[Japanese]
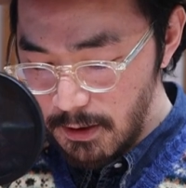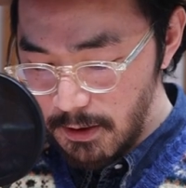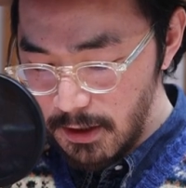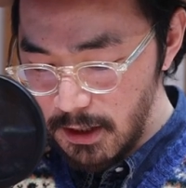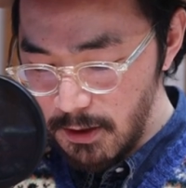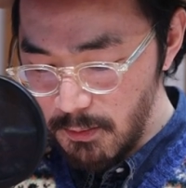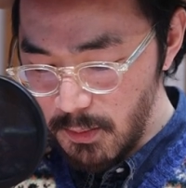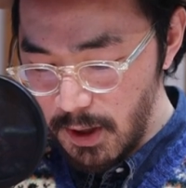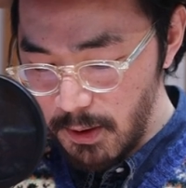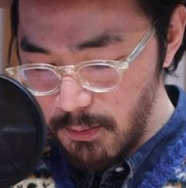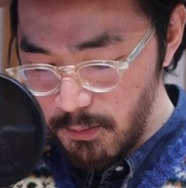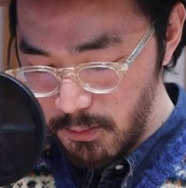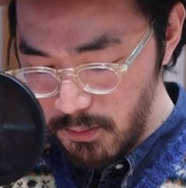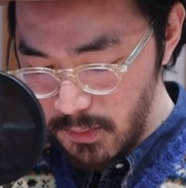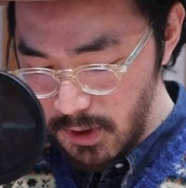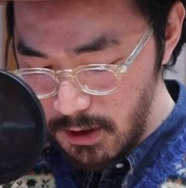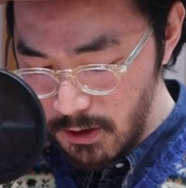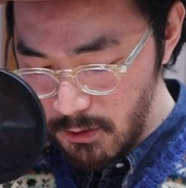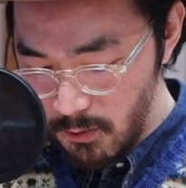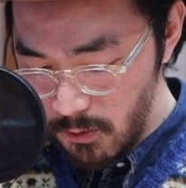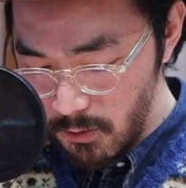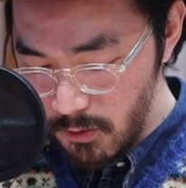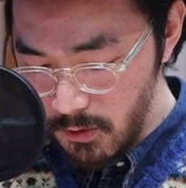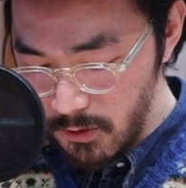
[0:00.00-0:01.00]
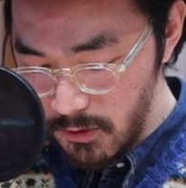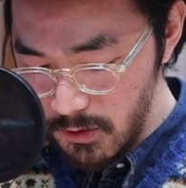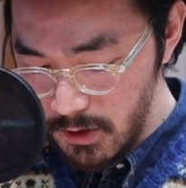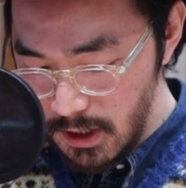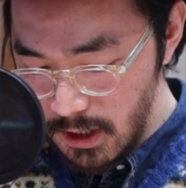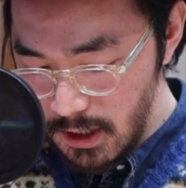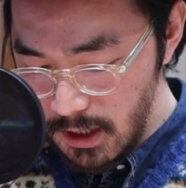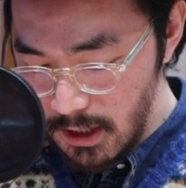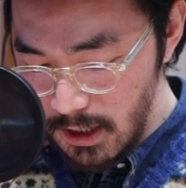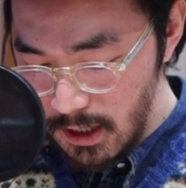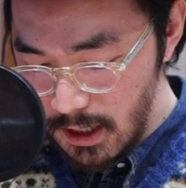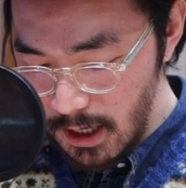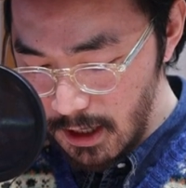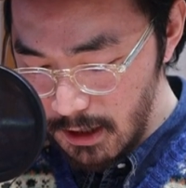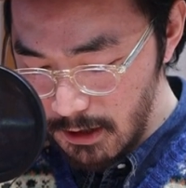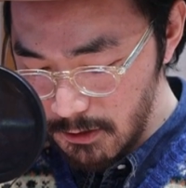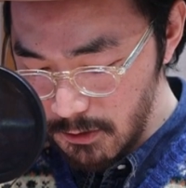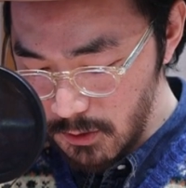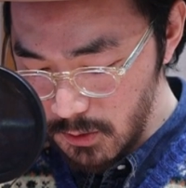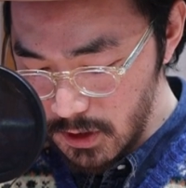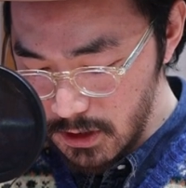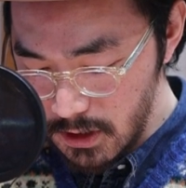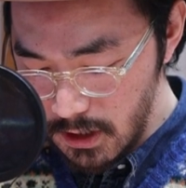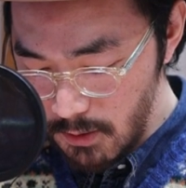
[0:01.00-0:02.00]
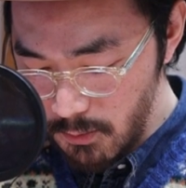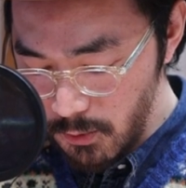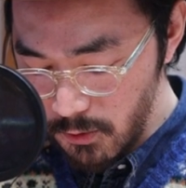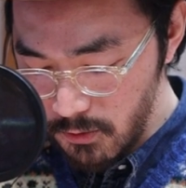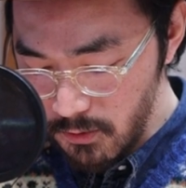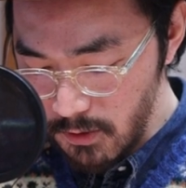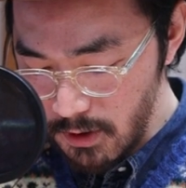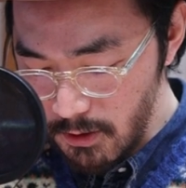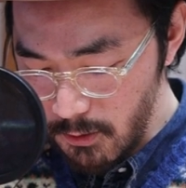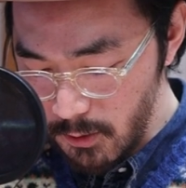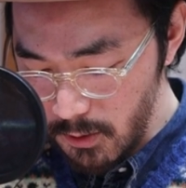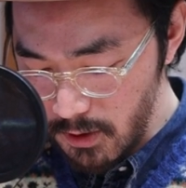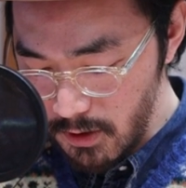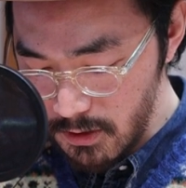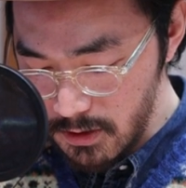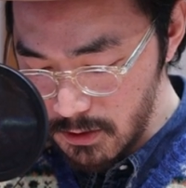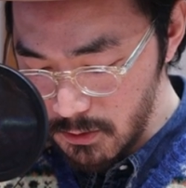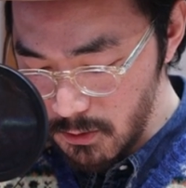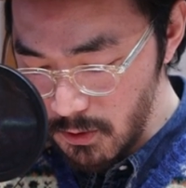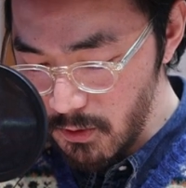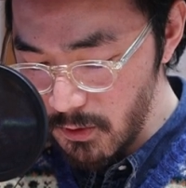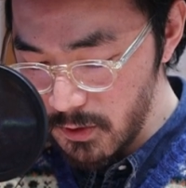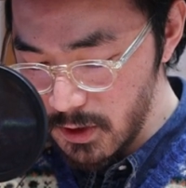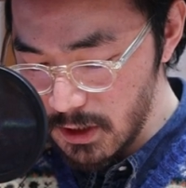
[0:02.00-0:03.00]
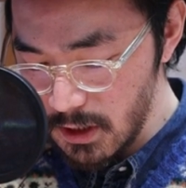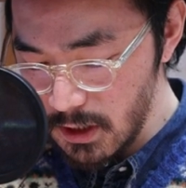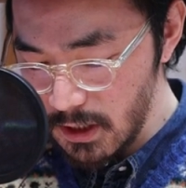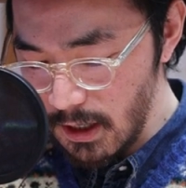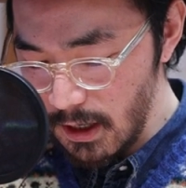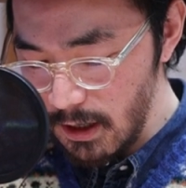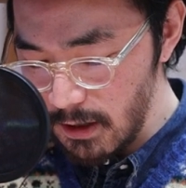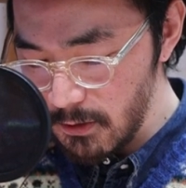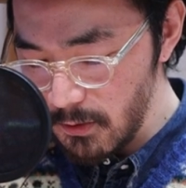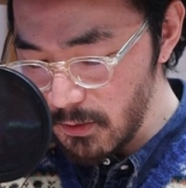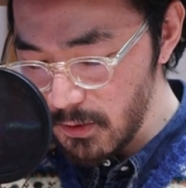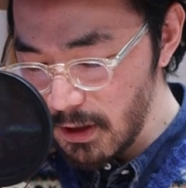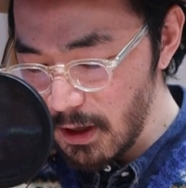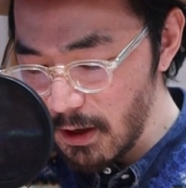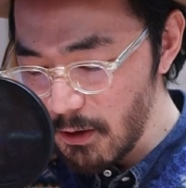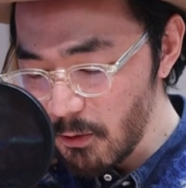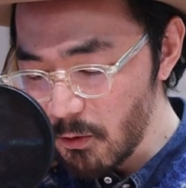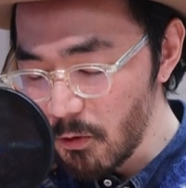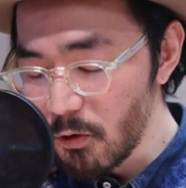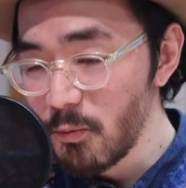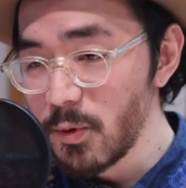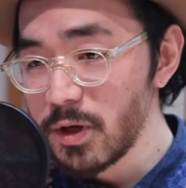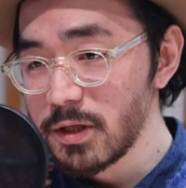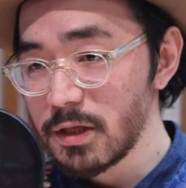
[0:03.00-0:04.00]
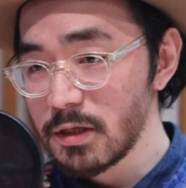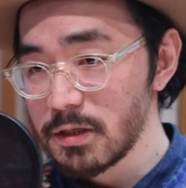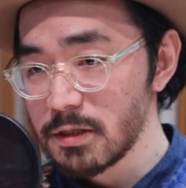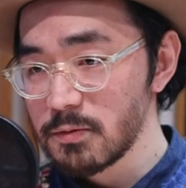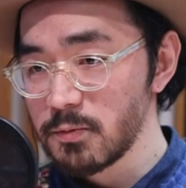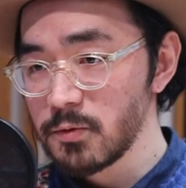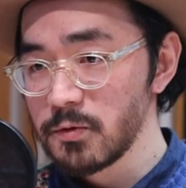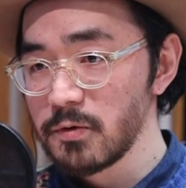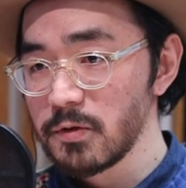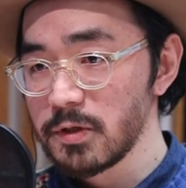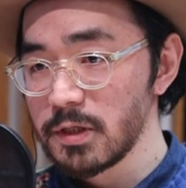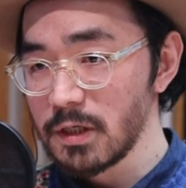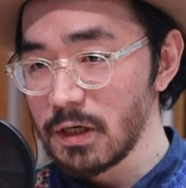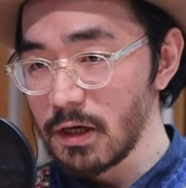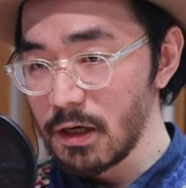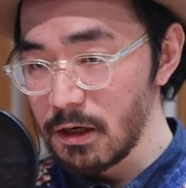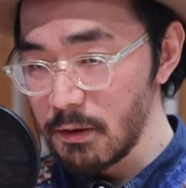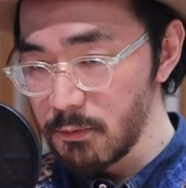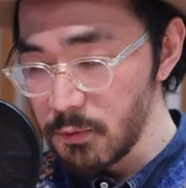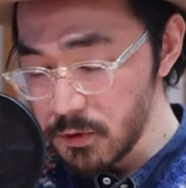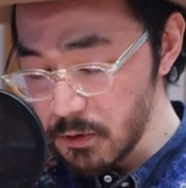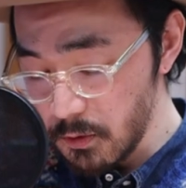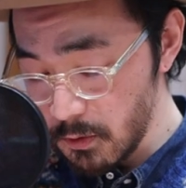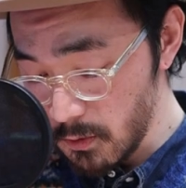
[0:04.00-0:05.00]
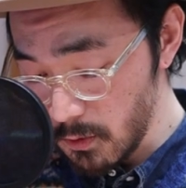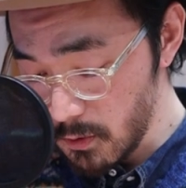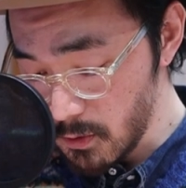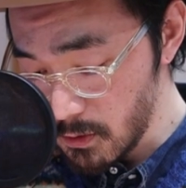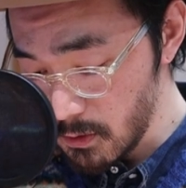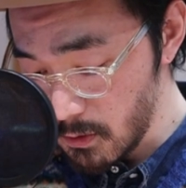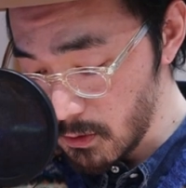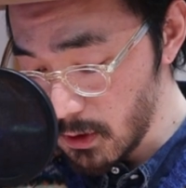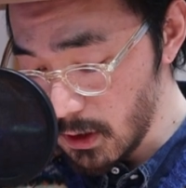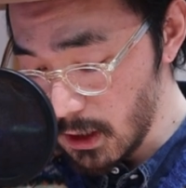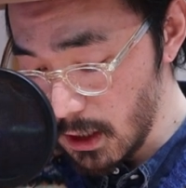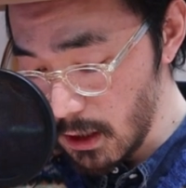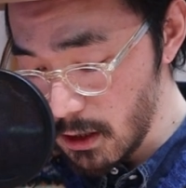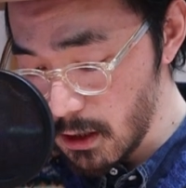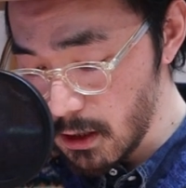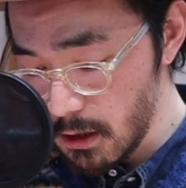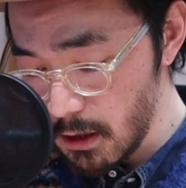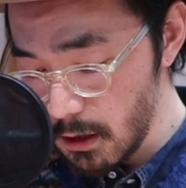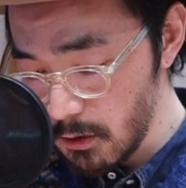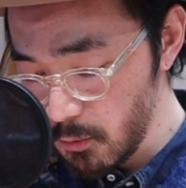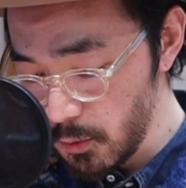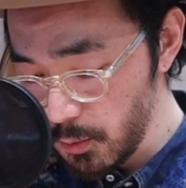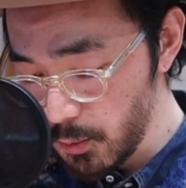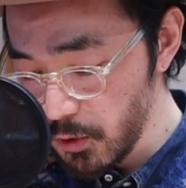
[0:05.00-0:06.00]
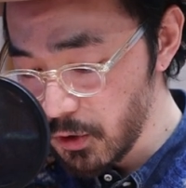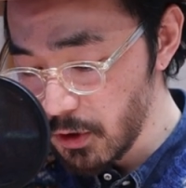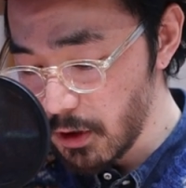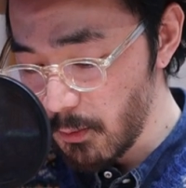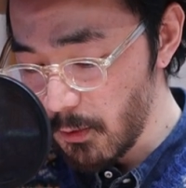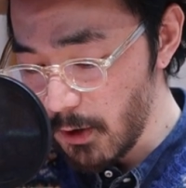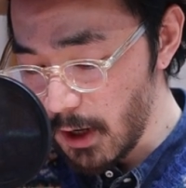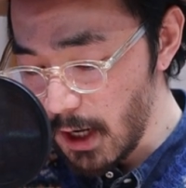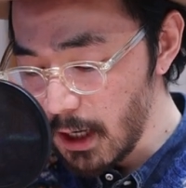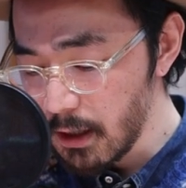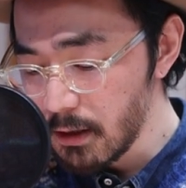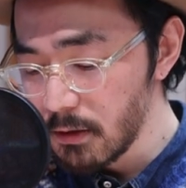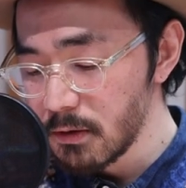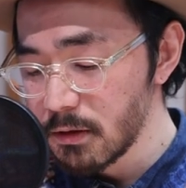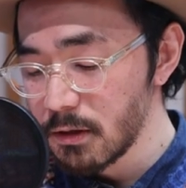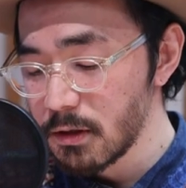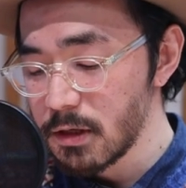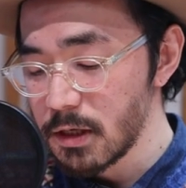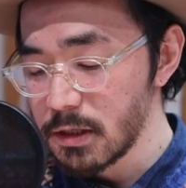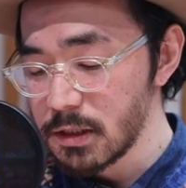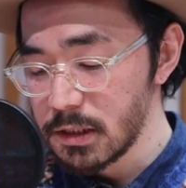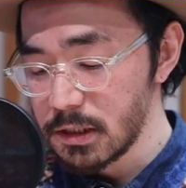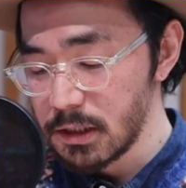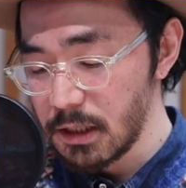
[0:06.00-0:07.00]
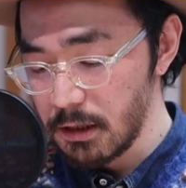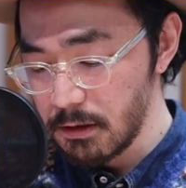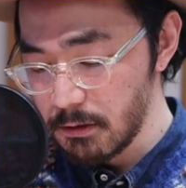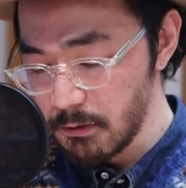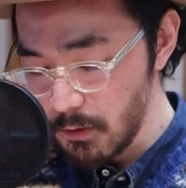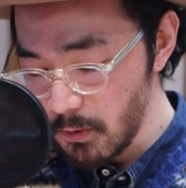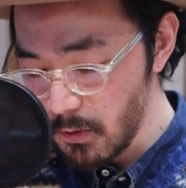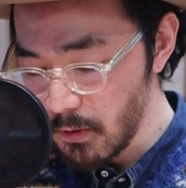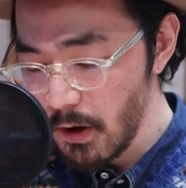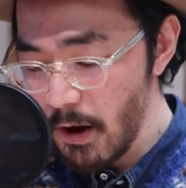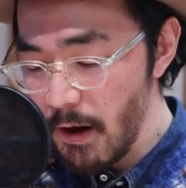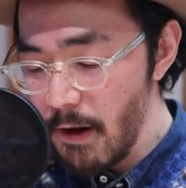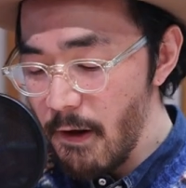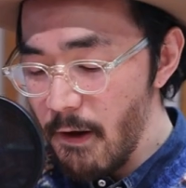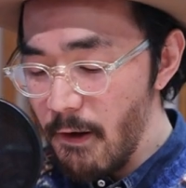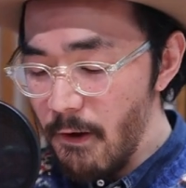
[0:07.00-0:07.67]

今身を置く人間として僕はこれはすごく自戒の念を込めて自分の力不足をすごく感じている部分でもあるんですけど、はい、